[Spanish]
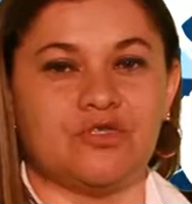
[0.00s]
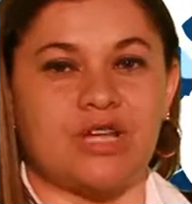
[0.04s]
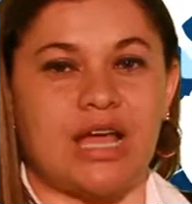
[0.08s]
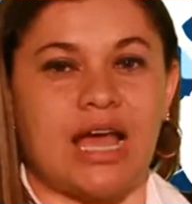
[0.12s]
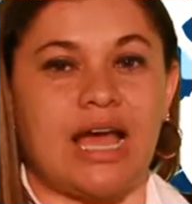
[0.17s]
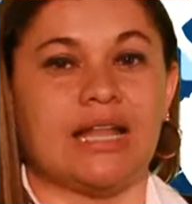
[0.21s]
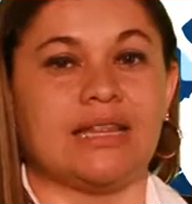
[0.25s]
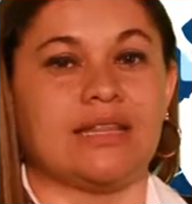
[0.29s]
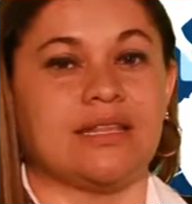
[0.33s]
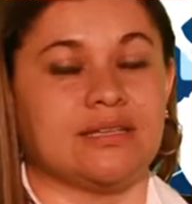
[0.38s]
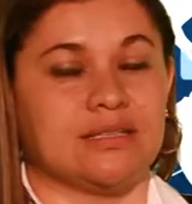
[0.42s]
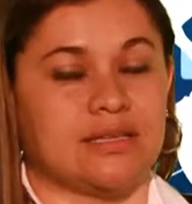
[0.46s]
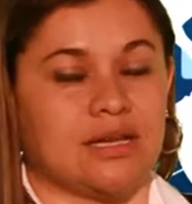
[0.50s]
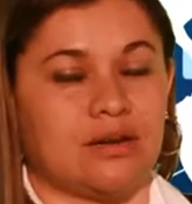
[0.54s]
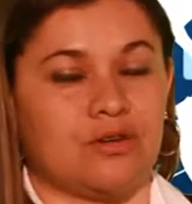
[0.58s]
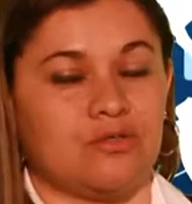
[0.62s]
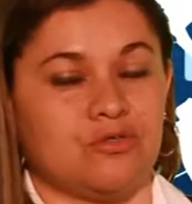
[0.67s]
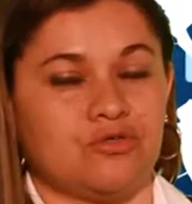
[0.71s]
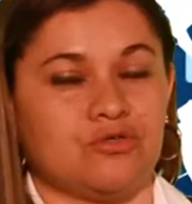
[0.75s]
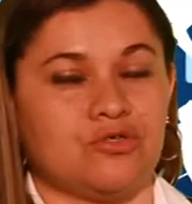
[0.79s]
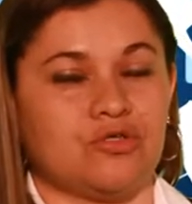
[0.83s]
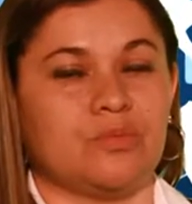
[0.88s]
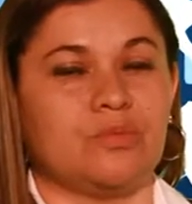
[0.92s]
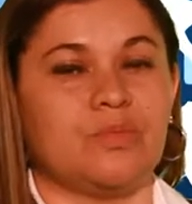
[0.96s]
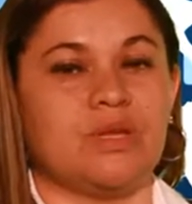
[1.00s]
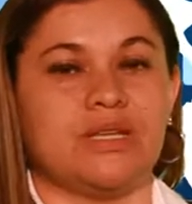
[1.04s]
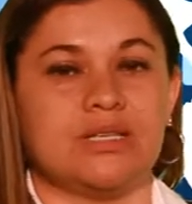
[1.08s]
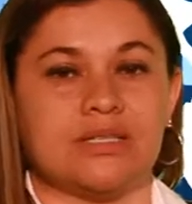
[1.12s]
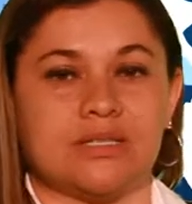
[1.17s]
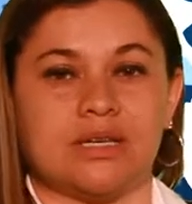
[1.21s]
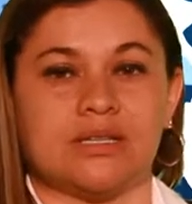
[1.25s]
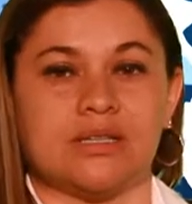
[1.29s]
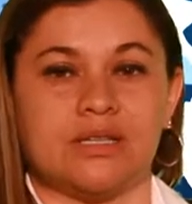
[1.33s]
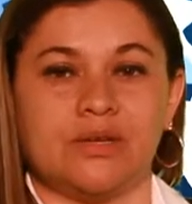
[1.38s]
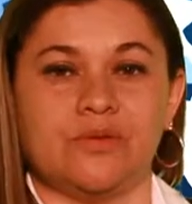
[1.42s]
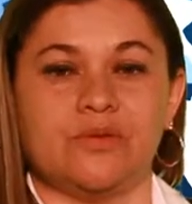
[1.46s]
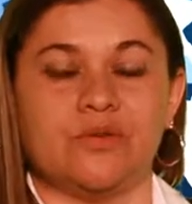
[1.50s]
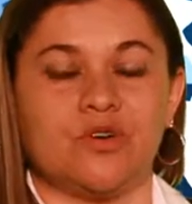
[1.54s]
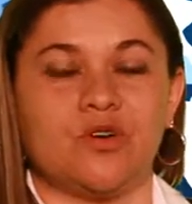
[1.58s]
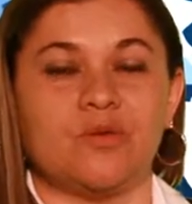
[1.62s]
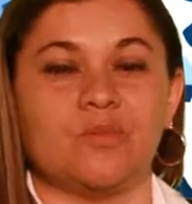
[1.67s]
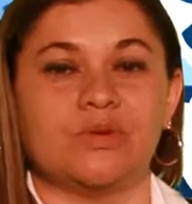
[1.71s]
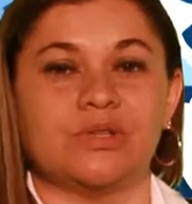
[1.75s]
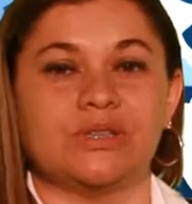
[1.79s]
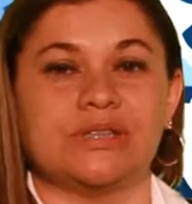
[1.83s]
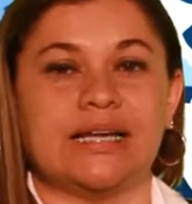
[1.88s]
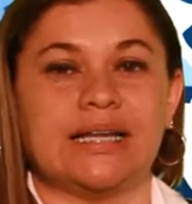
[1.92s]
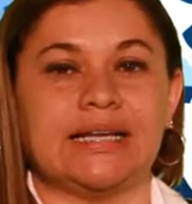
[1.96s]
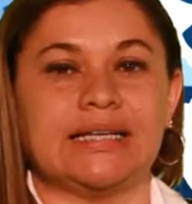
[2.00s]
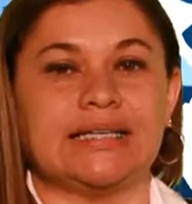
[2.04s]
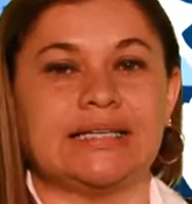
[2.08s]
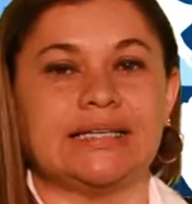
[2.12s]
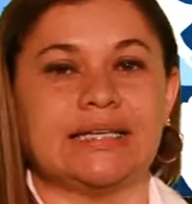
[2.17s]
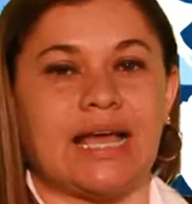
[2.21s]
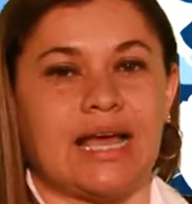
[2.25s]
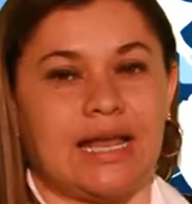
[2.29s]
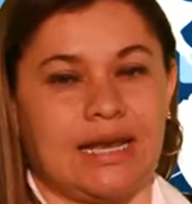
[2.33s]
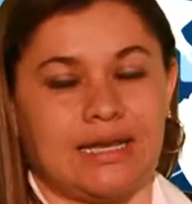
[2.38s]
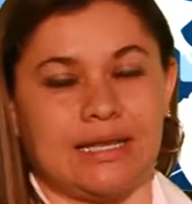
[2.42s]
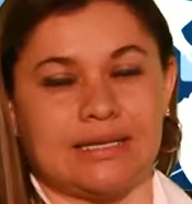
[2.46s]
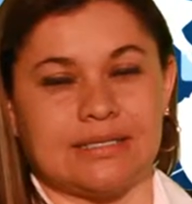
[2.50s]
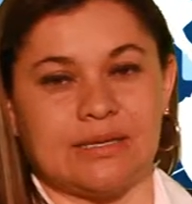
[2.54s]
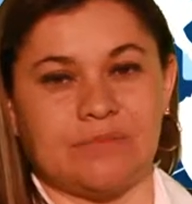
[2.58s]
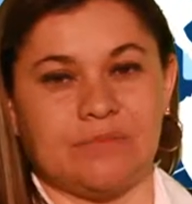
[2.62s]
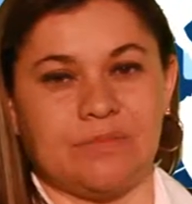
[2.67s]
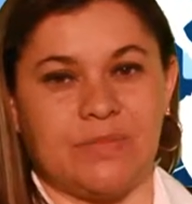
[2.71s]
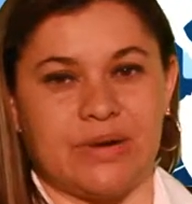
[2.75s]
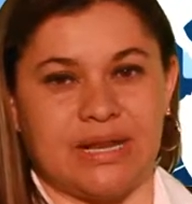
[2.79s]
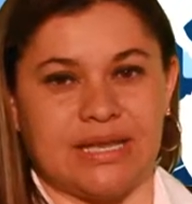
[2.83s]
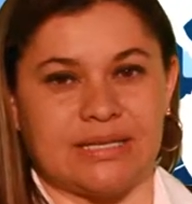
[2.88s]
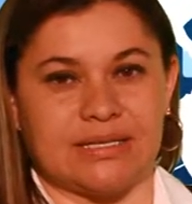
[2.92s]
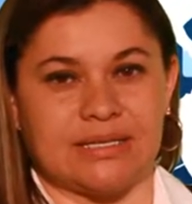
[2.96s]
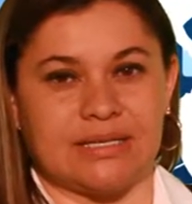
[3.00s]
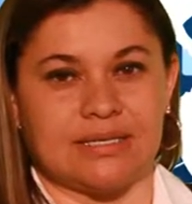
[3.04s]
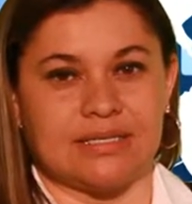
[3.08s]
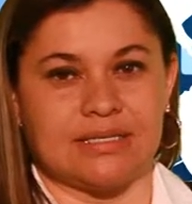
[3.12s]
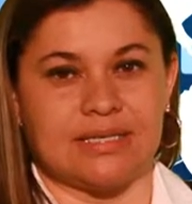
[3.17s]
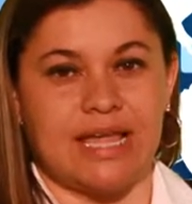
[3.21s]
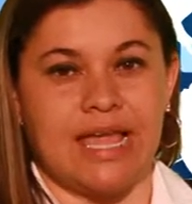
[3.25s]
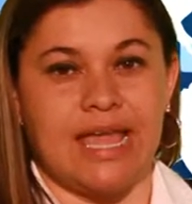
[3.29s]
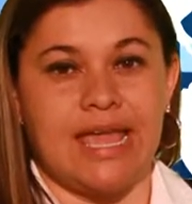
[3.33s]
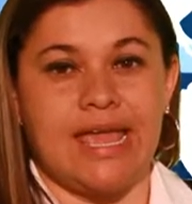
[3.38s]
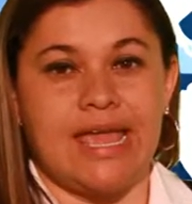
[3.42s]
al desarrollo administrativo como tal a las empresas.